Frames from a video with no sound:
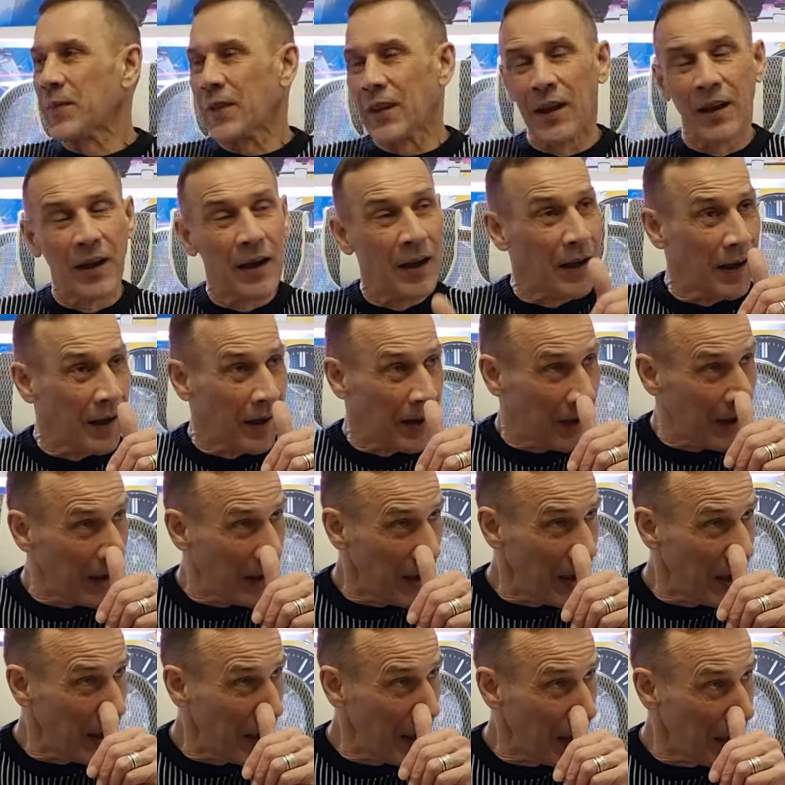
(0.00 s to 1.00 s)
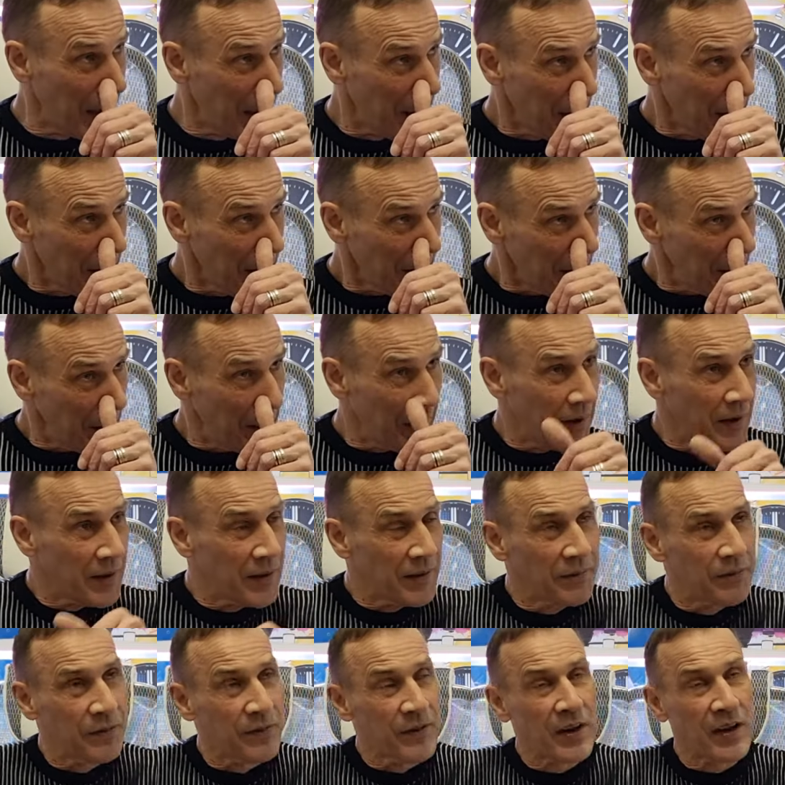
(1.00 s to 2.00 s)

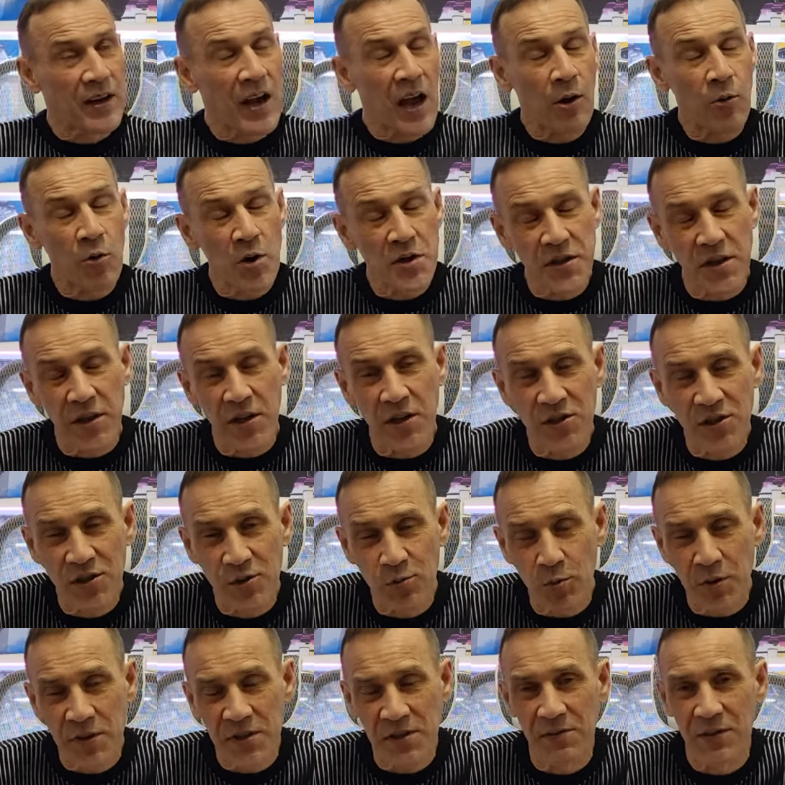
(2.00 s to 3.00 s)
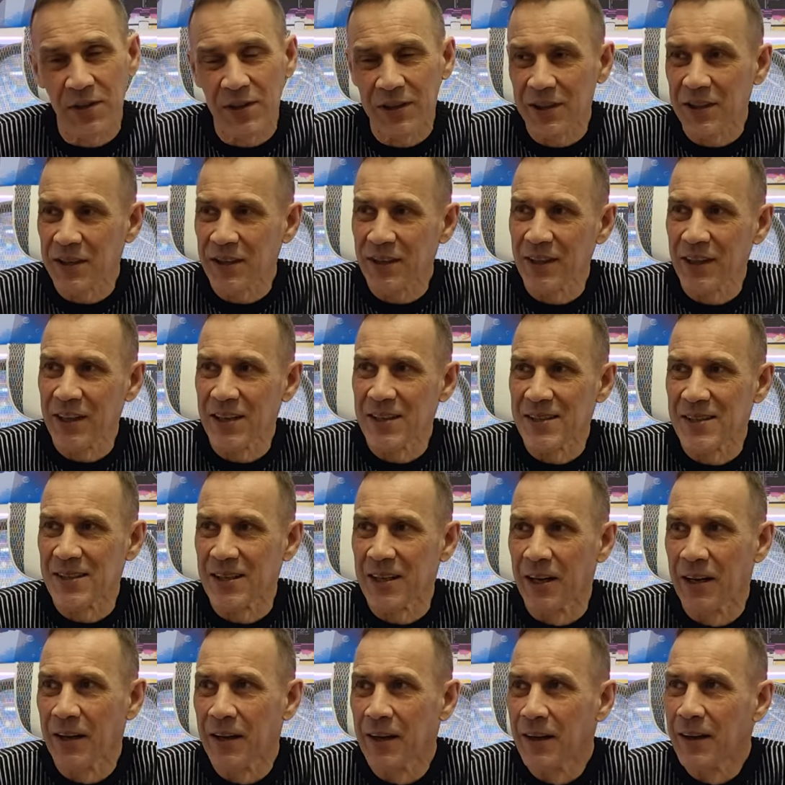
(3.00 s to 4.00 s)
какой-то ресурс в
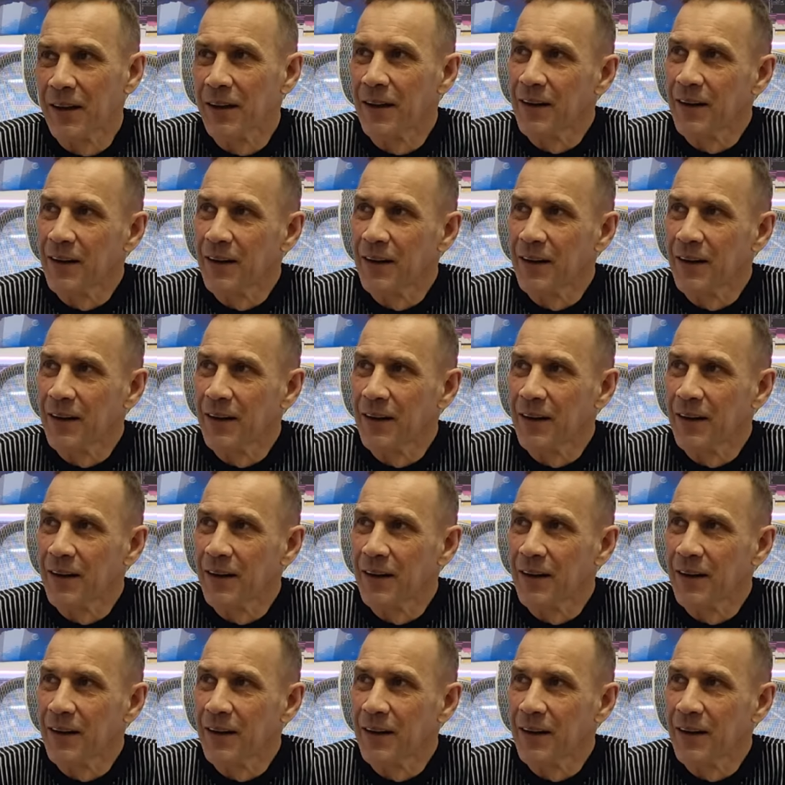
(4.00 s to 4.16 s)
интернете,